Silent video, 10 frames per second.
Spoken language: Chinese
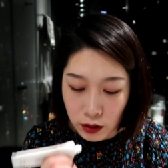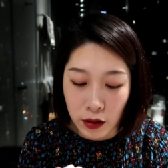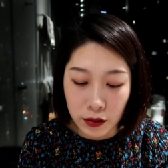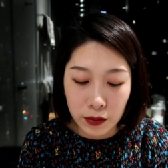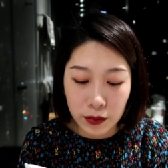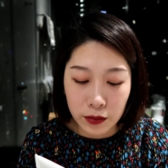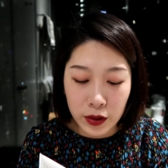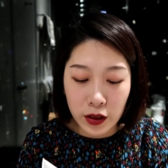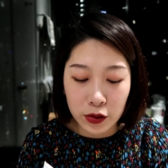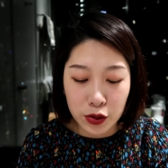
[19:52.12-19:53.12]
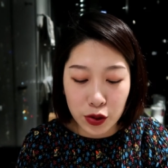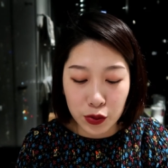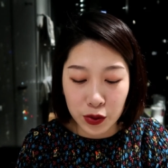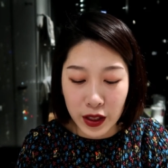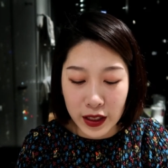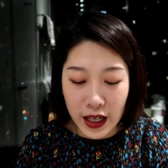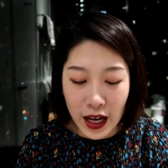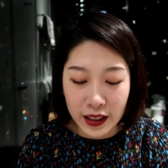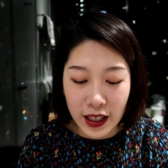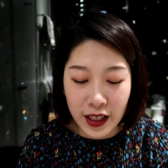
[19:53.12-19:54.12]
嗯，味道就是属于他家
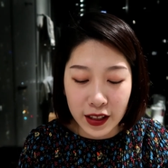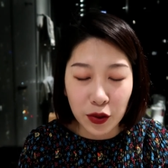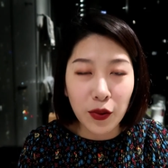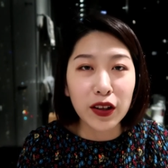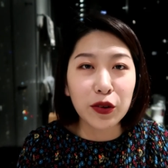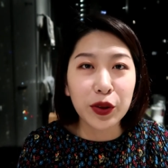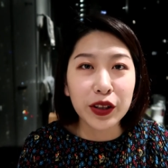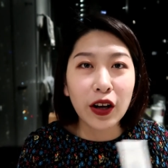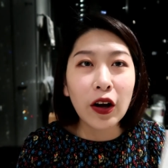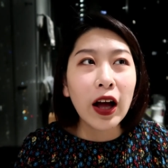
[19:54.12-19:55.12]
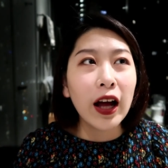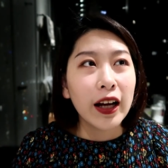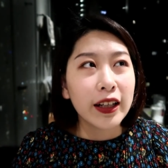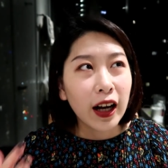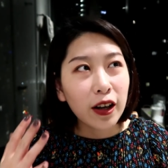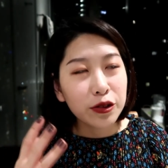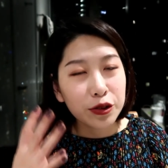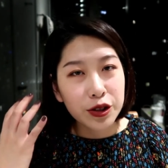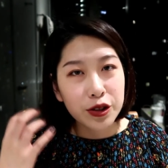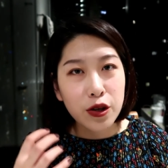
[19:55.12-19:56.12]
还他家一贯的味道。然后
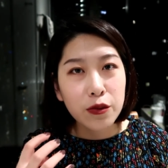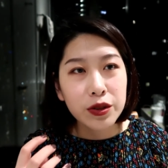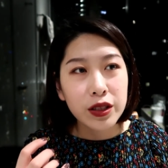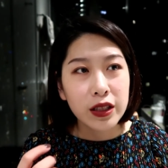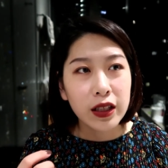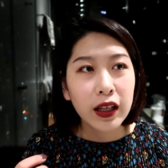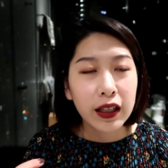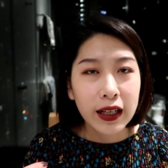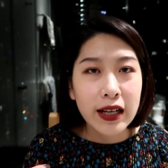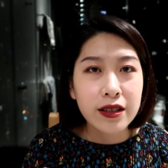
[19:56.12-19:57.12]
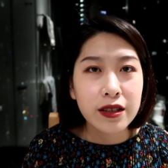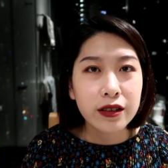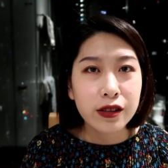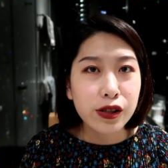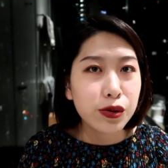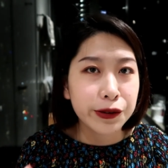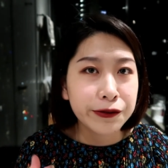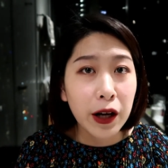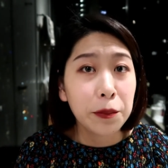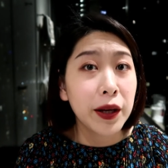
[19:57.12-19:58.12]
就是冲洗的很干净，是属于
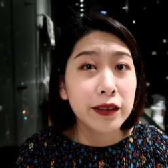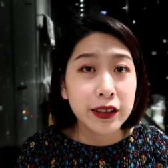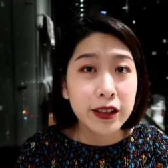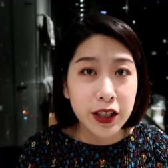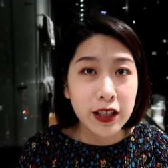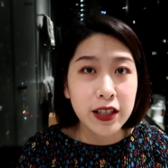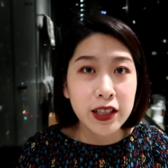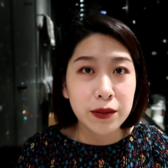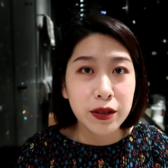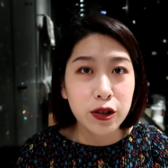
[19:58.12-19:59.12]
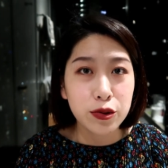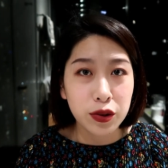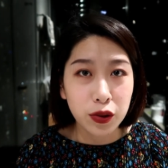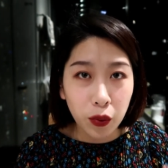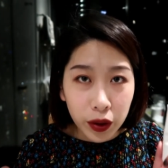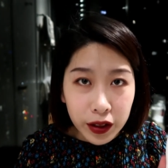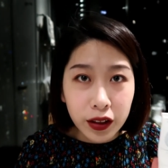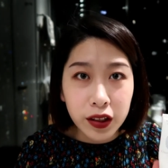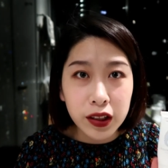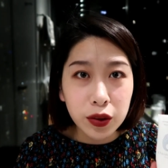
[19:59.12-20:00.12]
非常棒的一个晨间洁面的选择，我一
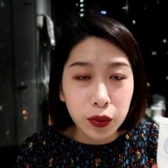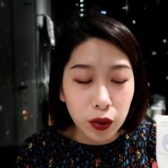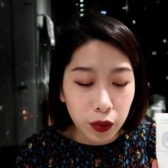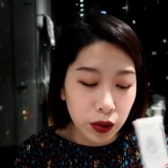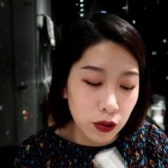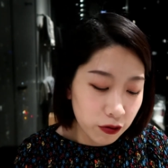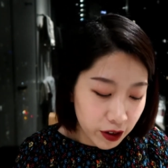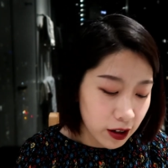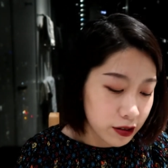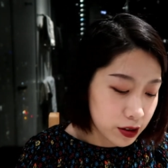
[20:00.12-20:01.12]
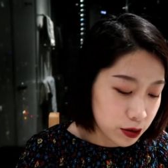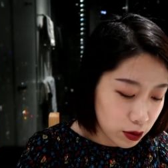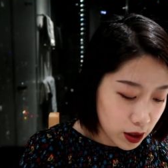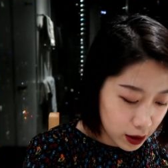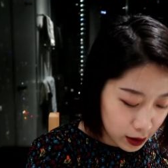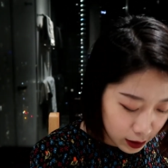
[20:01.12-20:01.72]
定一定会回购，非常喜欢。